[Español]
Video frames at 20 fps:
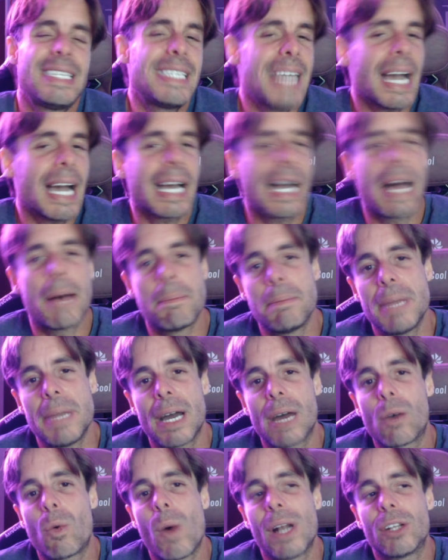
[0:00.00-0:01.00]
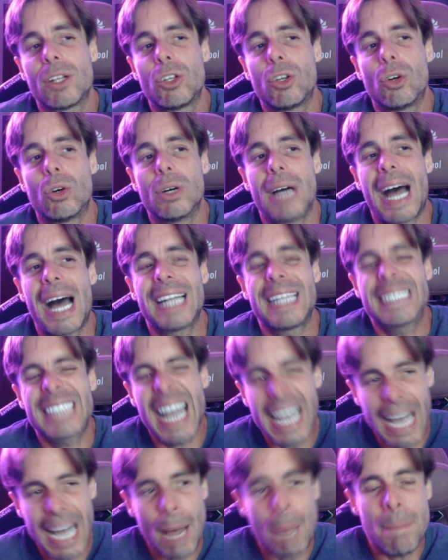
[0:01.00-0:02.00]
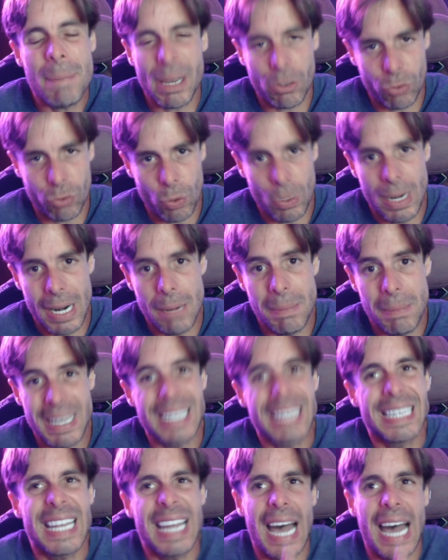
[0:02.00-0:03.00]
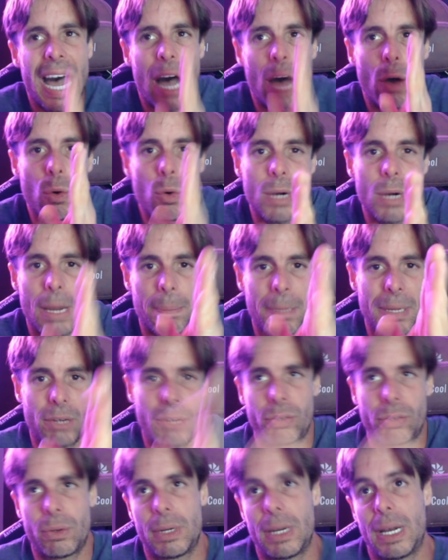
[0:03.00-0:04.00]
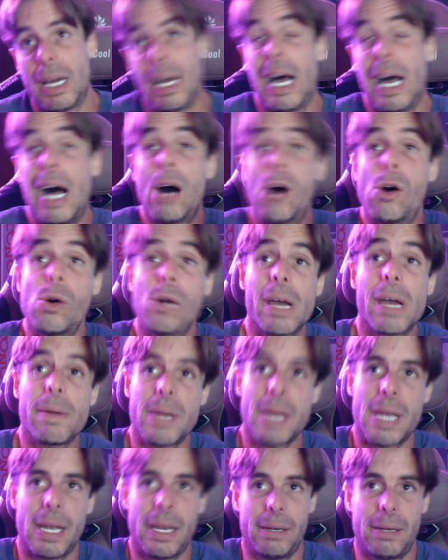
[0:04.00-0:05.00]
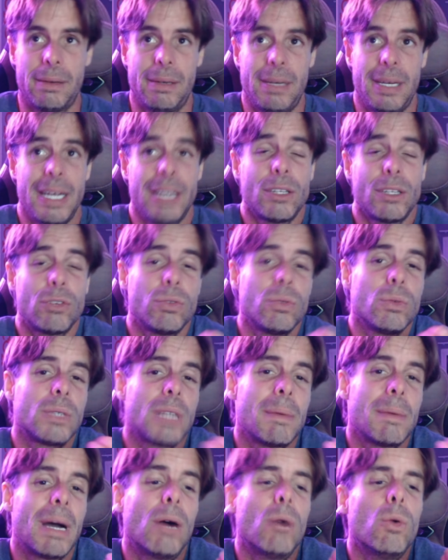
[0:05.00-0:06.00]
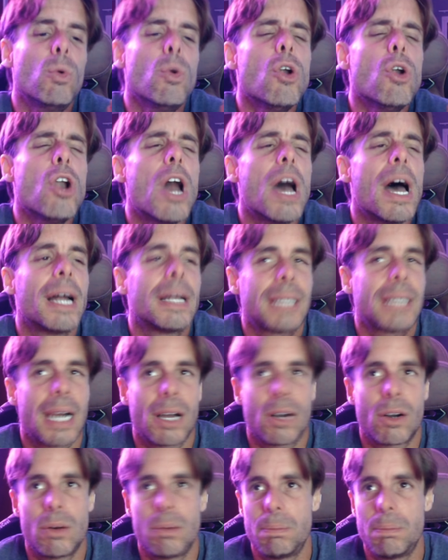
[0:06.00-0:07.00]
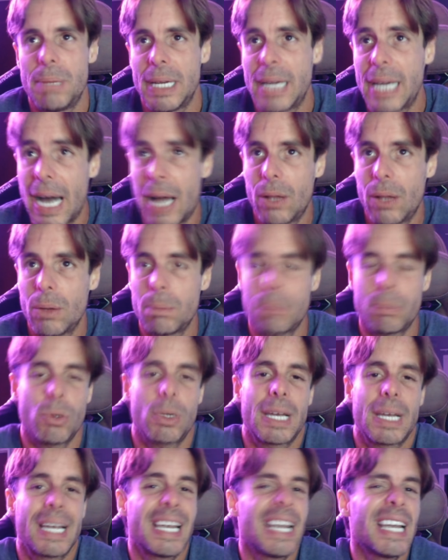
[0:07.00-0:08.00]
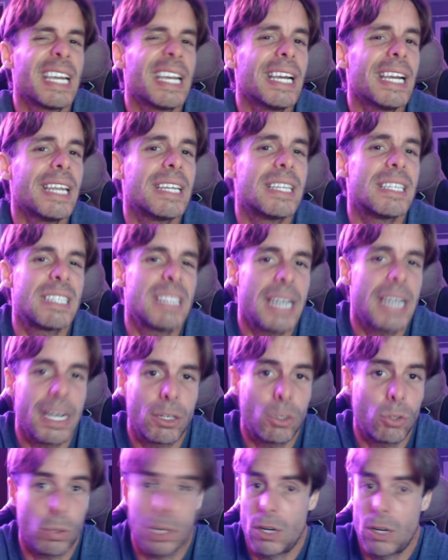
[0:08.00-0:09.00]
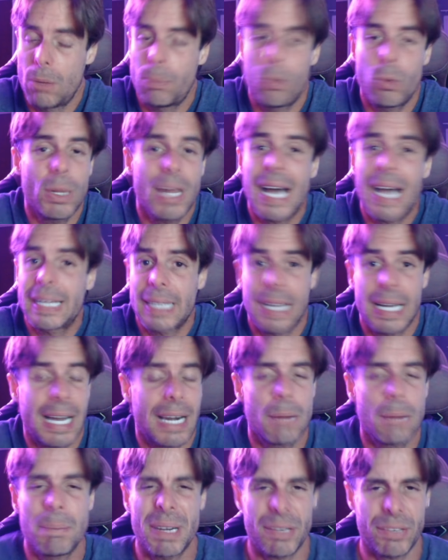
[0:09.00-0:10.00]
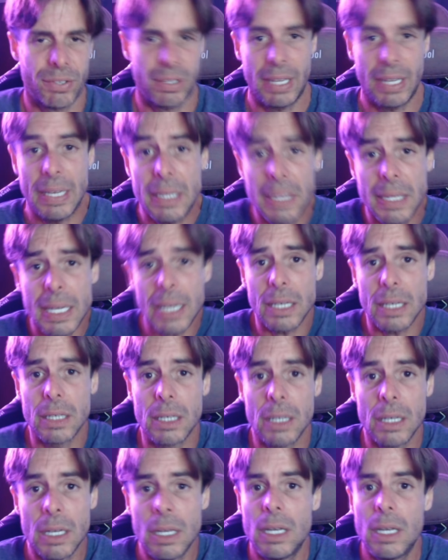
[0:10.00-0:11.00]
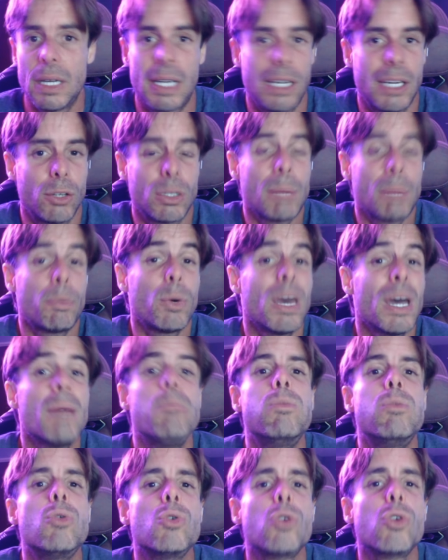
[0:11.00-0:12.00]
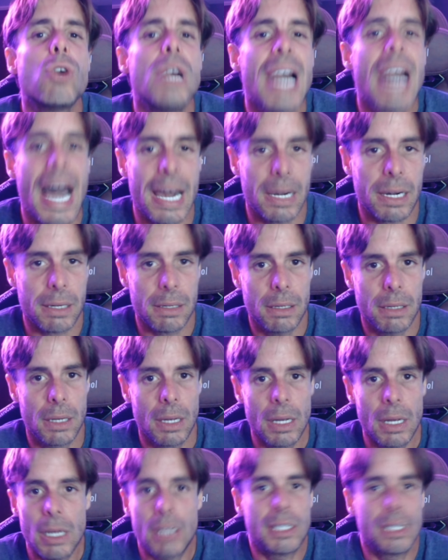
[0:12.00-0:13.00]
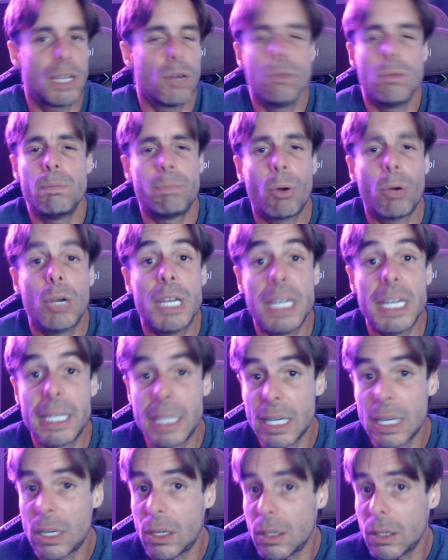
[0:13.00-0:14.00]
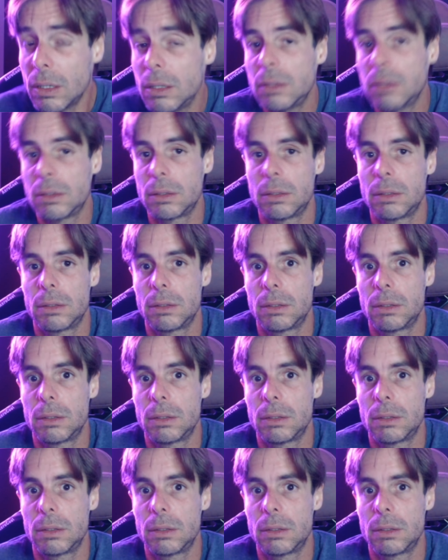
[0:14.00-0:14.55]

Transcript: Ya cambia cuando atacas personalmente a una persona. Ahora bien, este es un tema ultra complicado, porque ¿qué quiere decir esto? ¿Que no puedes atacar al presidente? ¿Que no te puedes burlar de un político?